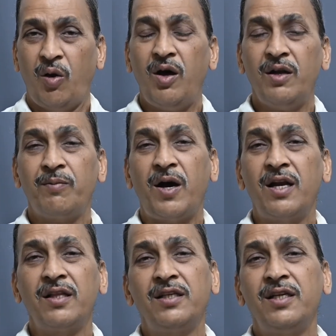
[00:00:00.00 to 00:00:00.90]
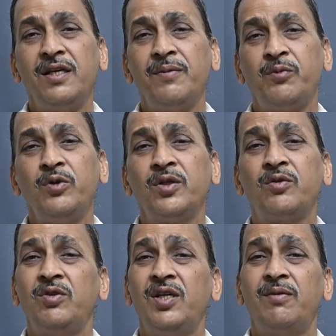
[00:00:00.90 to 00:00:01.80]
और ये भारत ही नहीं पूरी
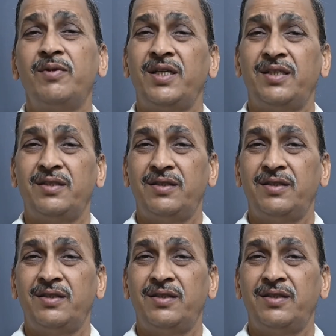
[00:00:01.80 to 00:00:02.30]
दुनिया में है